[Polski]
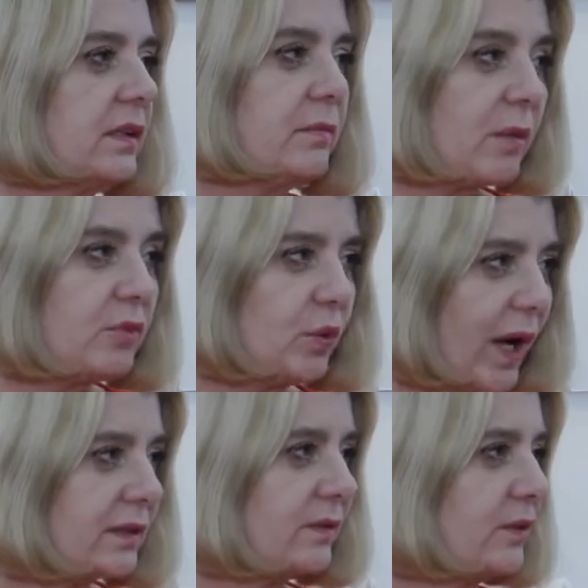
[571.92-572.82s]
nie mamy
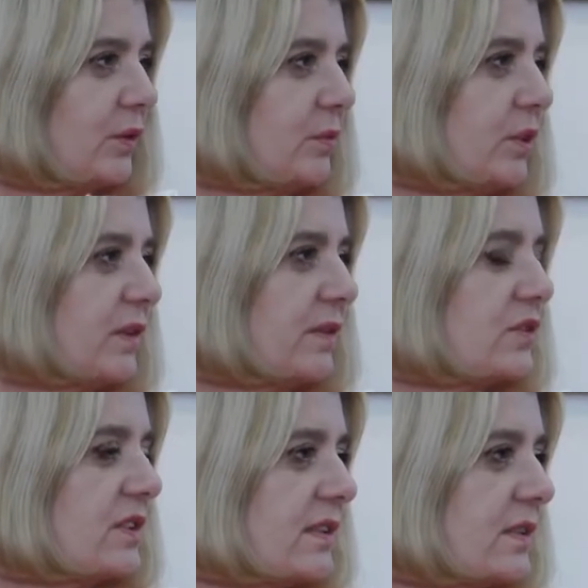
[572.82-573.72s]
łatwo,
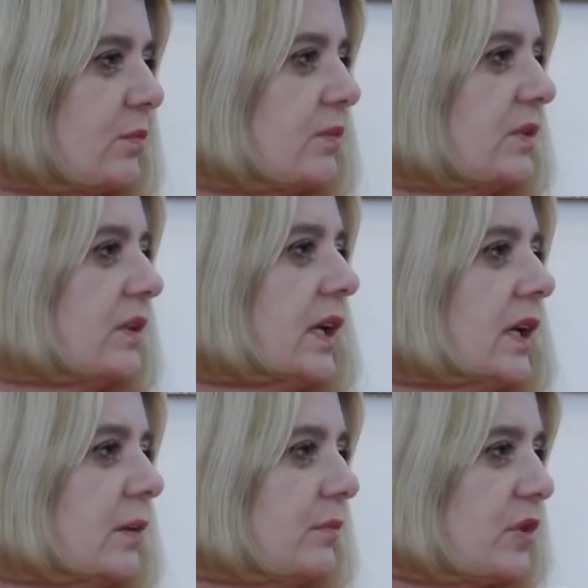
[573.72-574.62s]
ponieważ zasoby
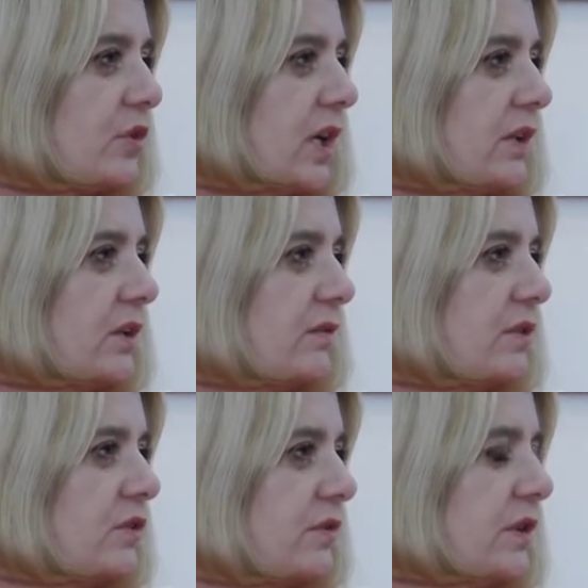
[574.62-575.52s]

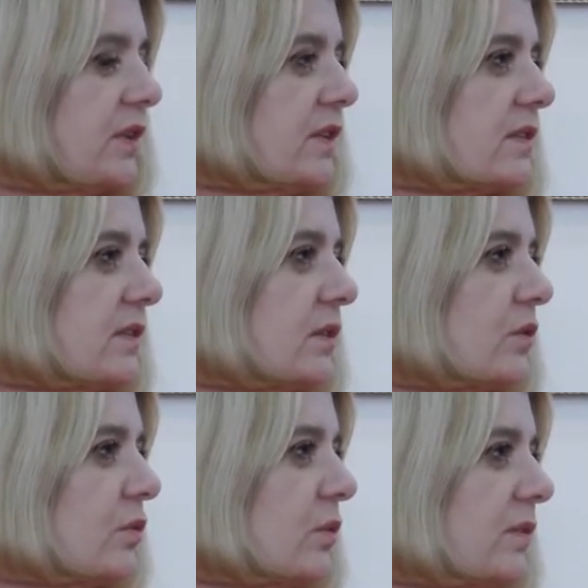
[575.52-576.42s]
mieszkaniowe Świdnicy
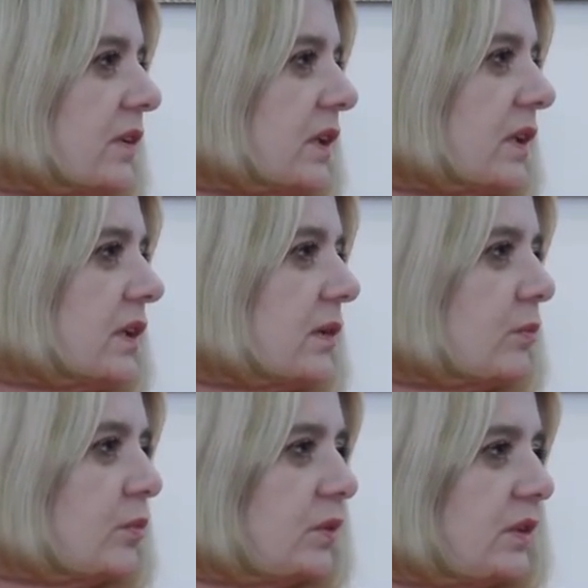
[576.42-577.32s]
to głównie
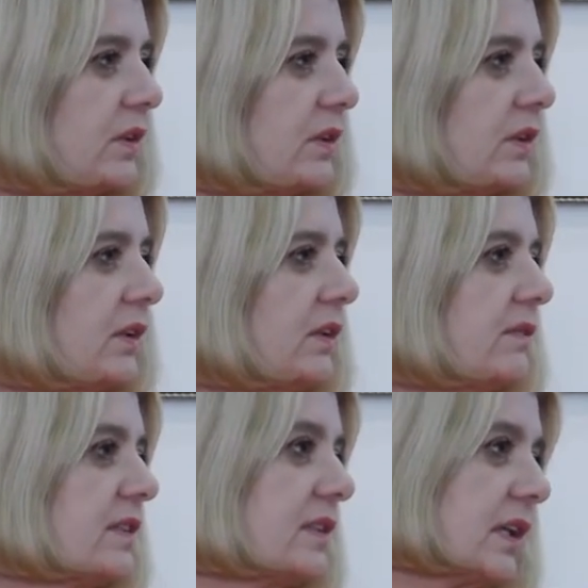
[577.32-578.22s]

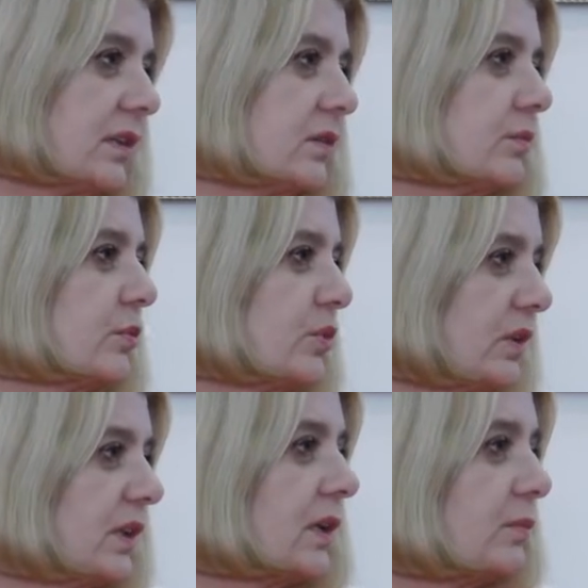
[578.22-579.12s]
budynki w starych
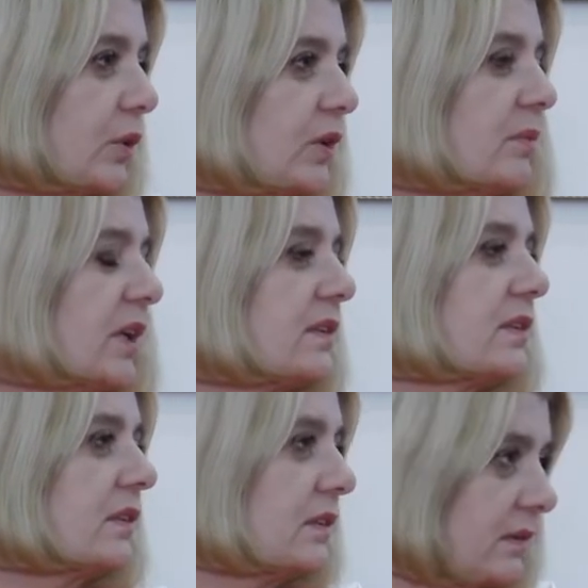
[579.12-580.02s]
budynkach
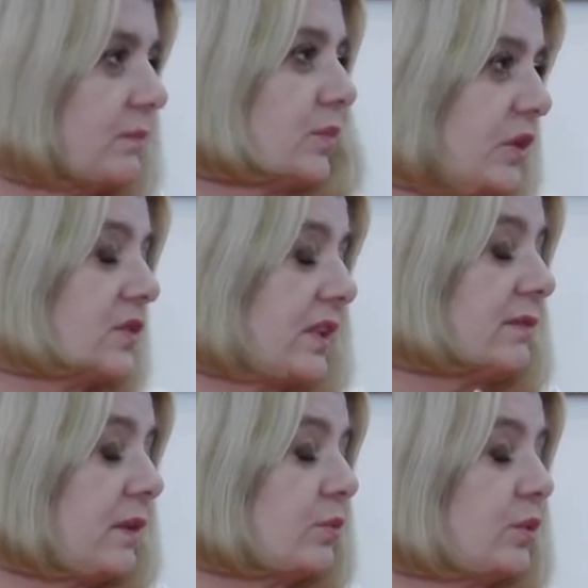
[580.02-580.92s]
niemieckie to
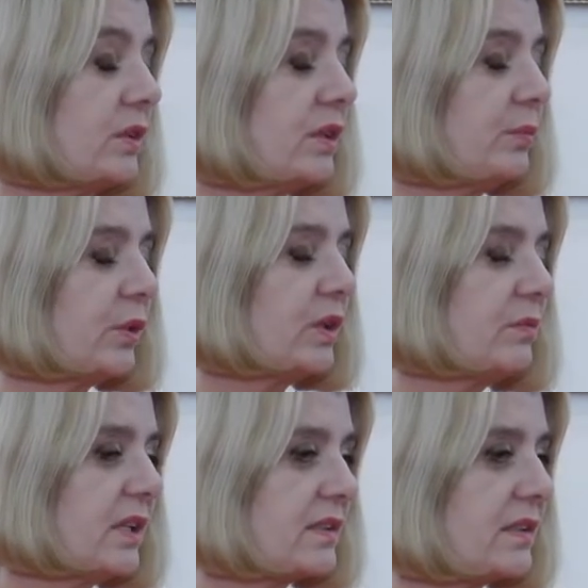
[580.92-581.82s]
dawne budynki
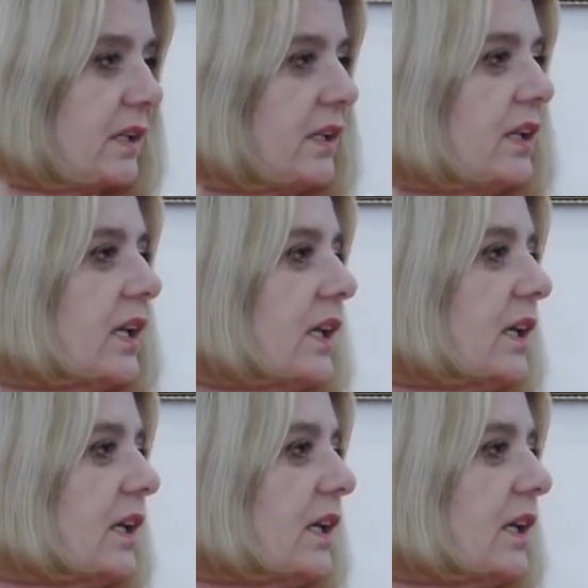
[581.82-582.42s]
niemieckie,